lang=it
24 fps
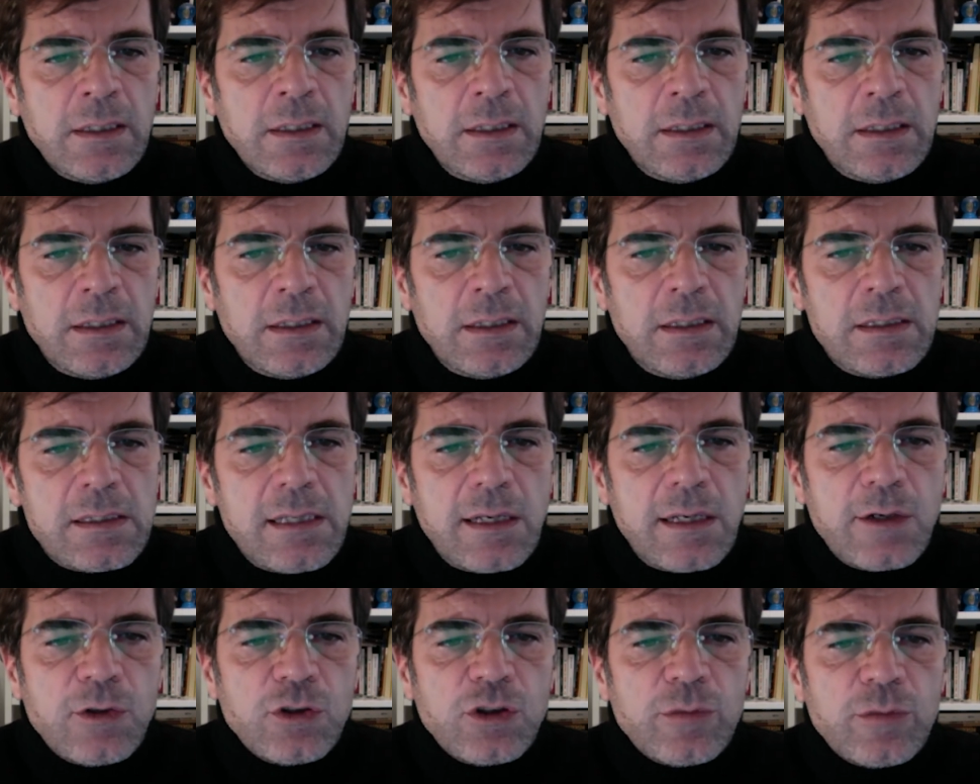Il
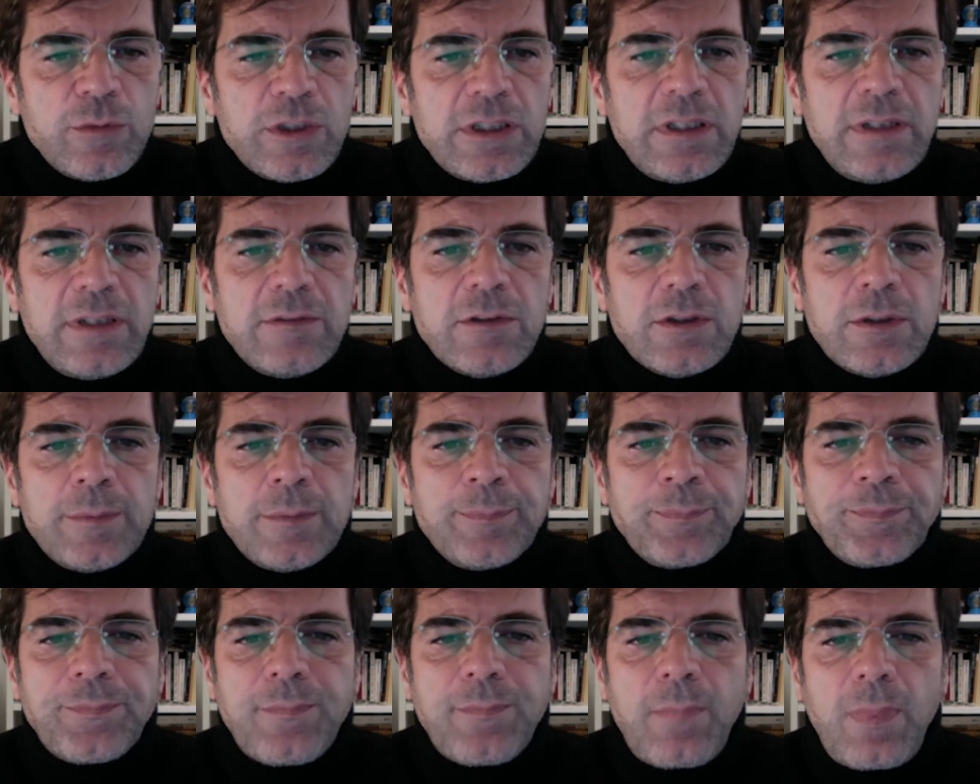secondo
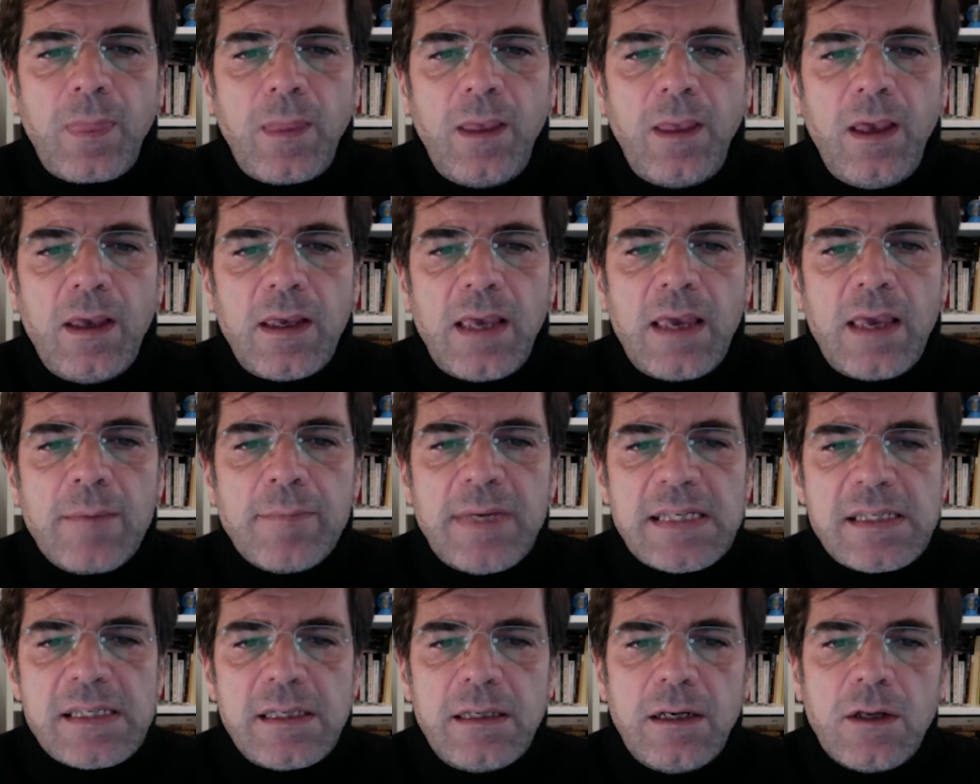motivo è che i
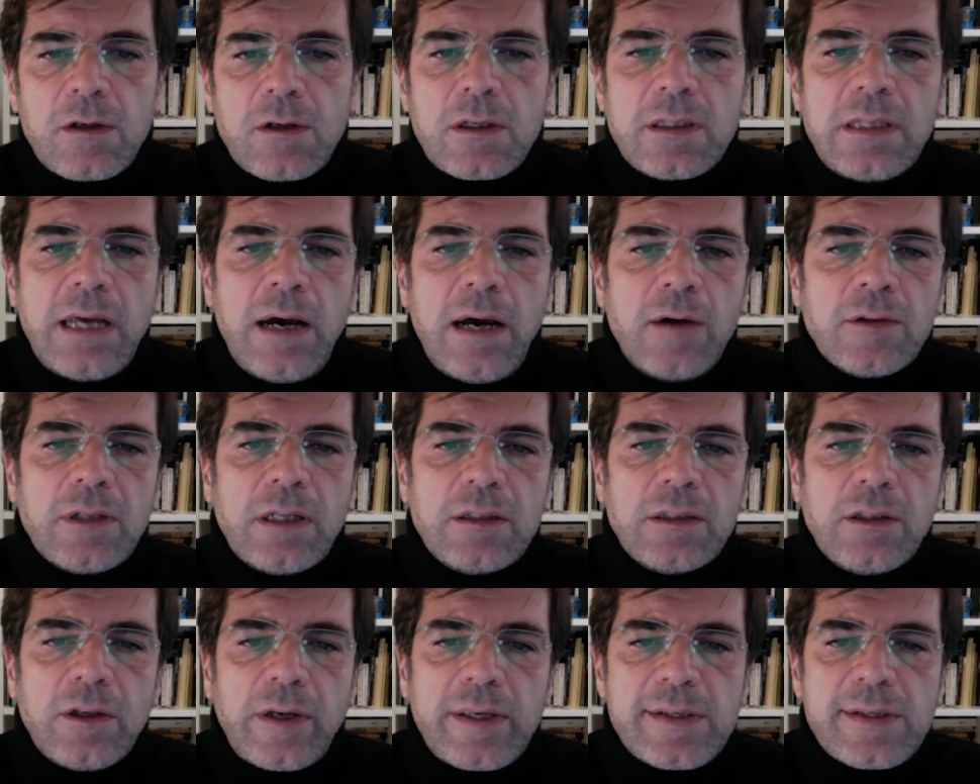mesi del lockdown
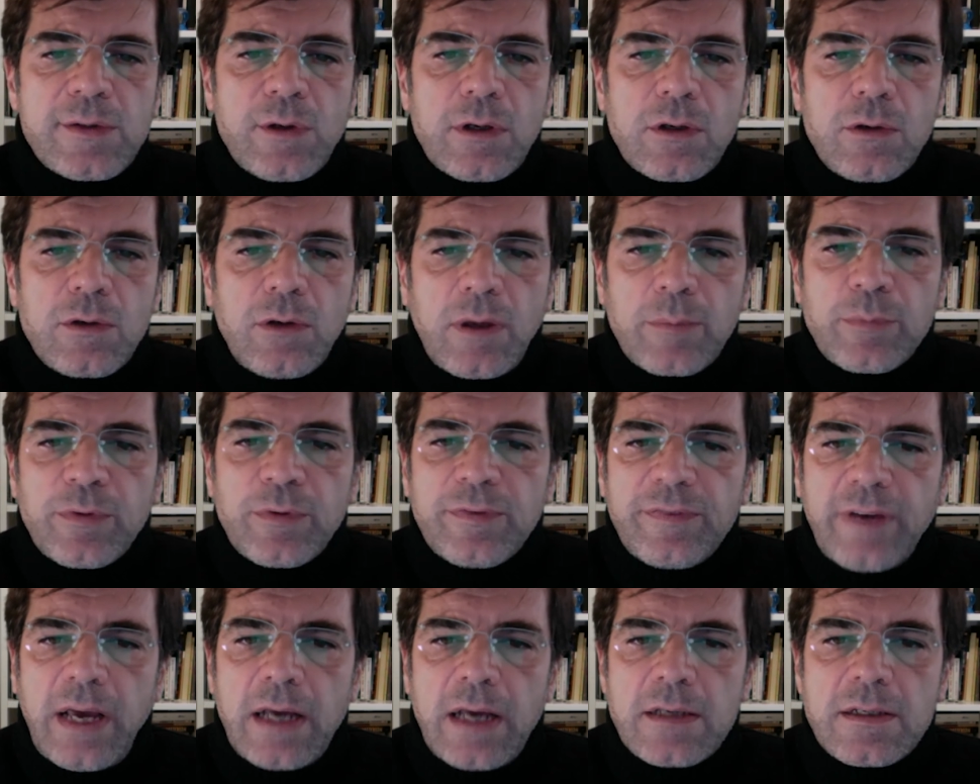hanno reso ancora più
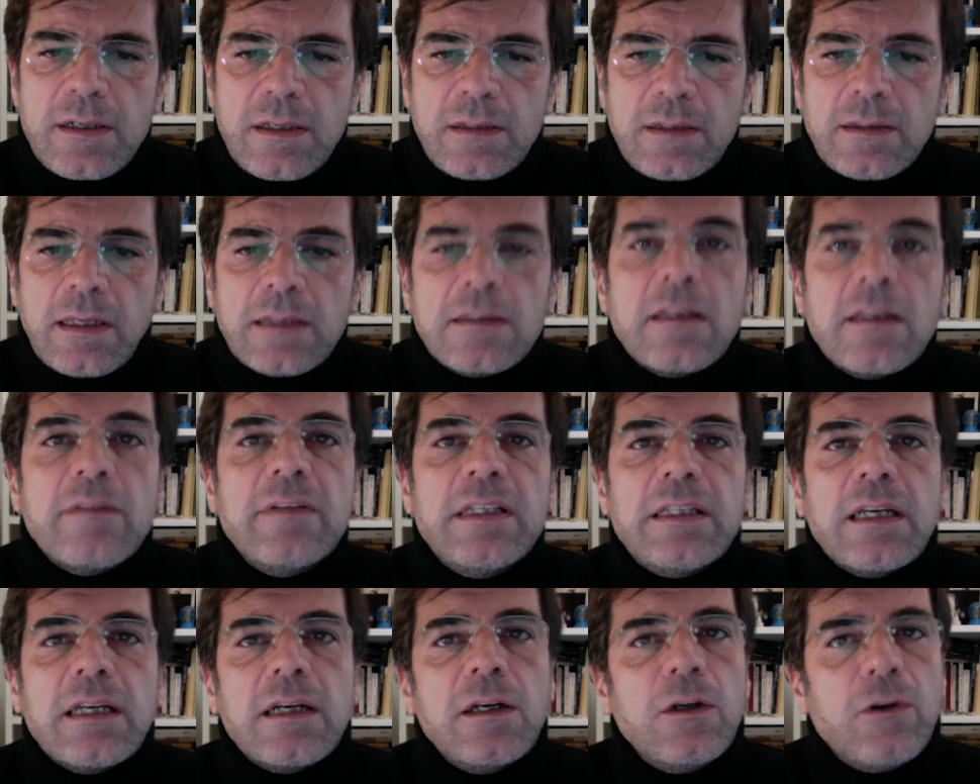fragili tante
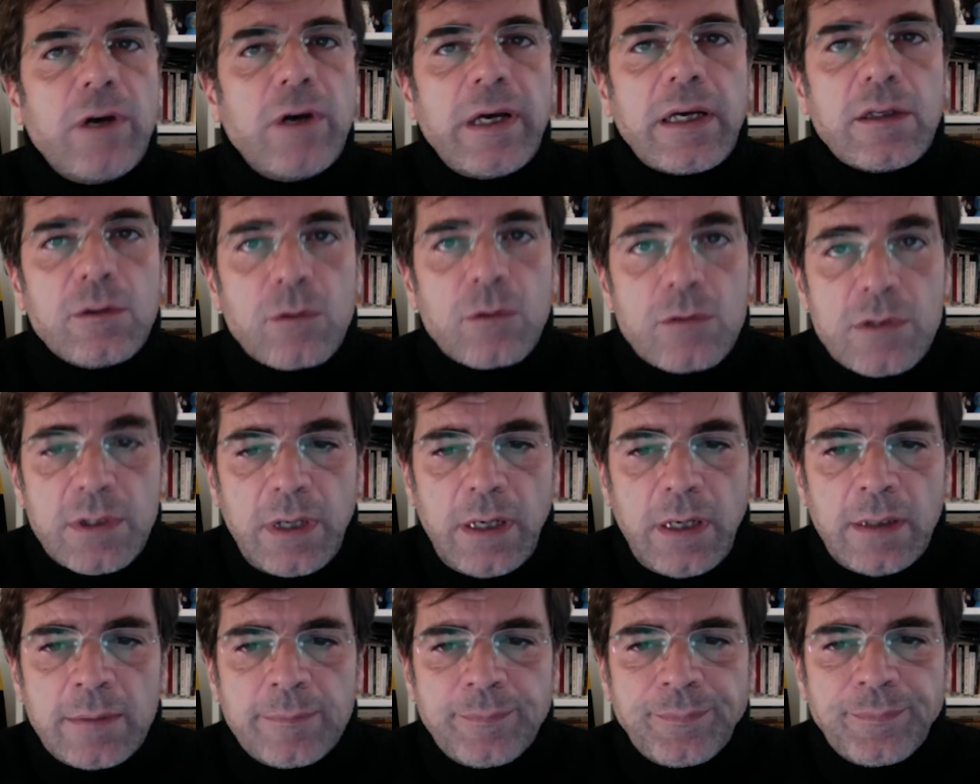vite che lo erano
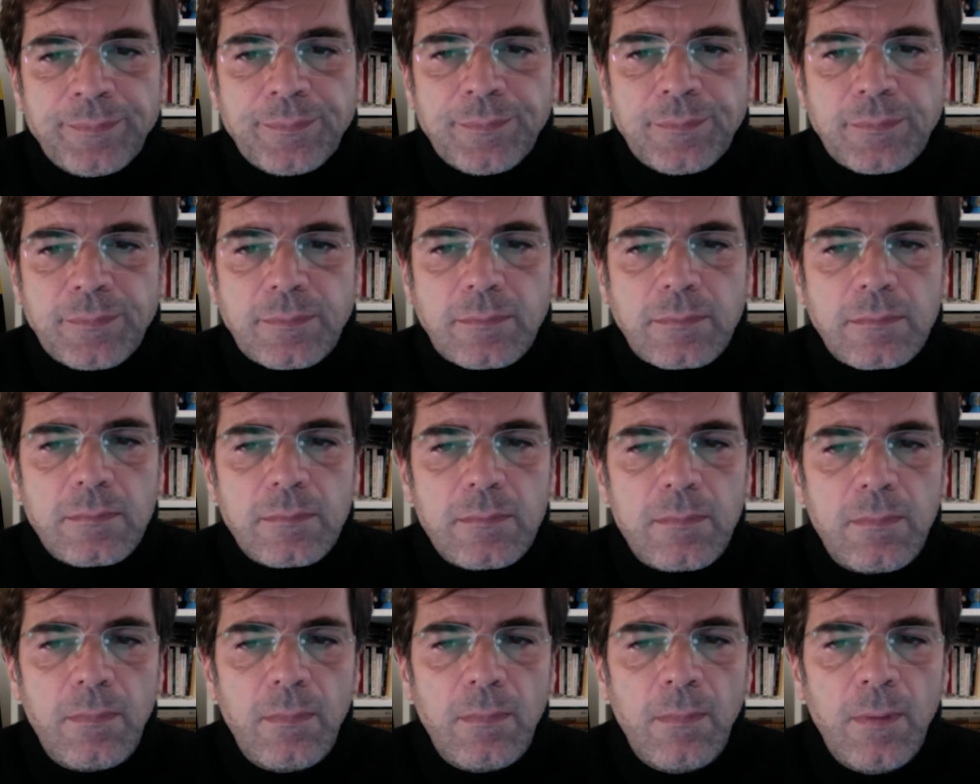già
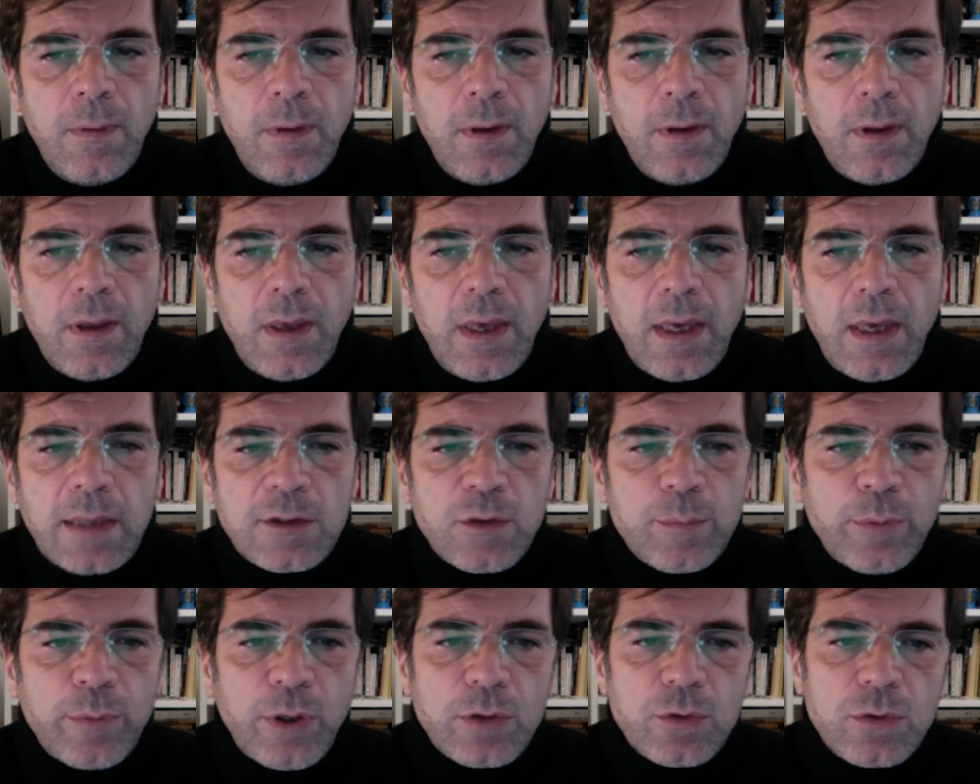e
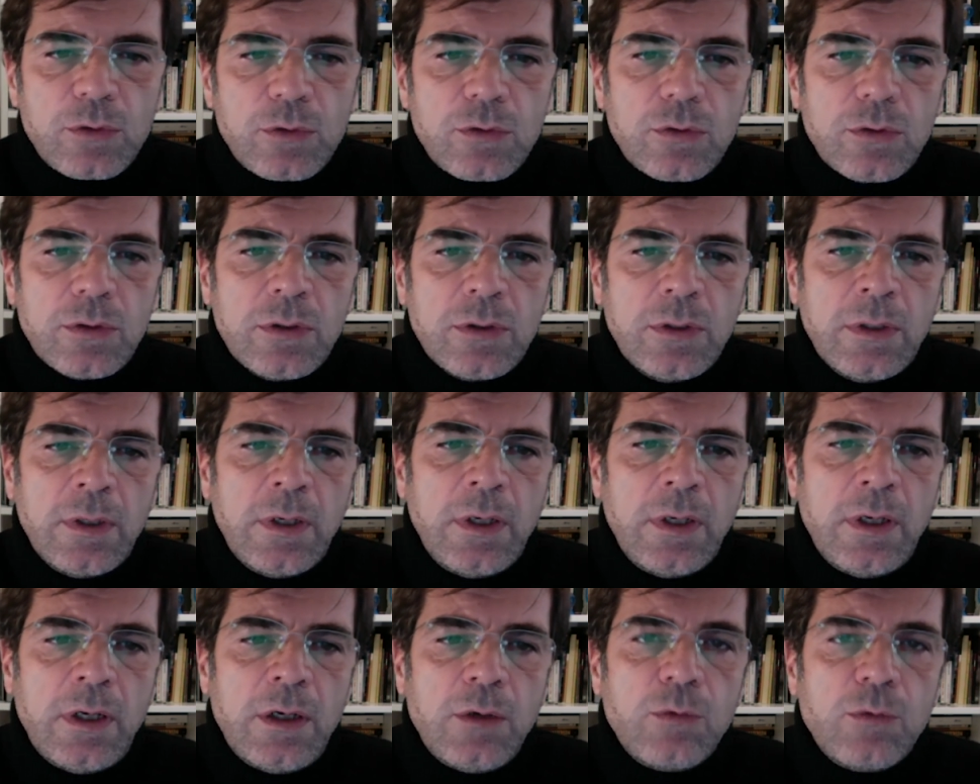hanno prodotto
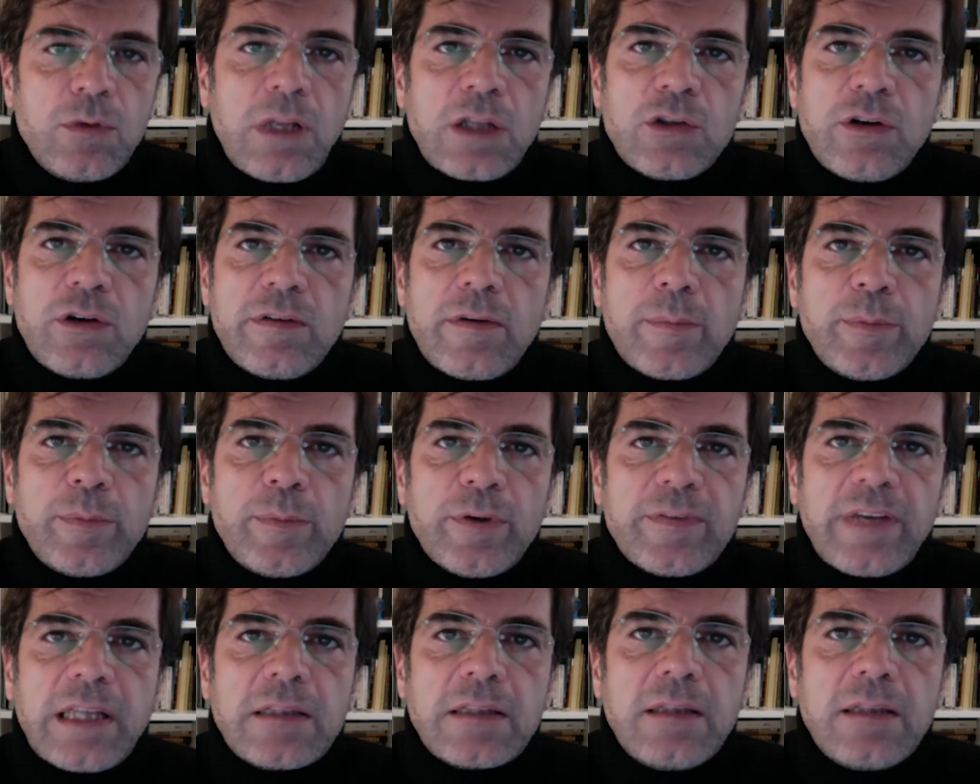una nuova povertà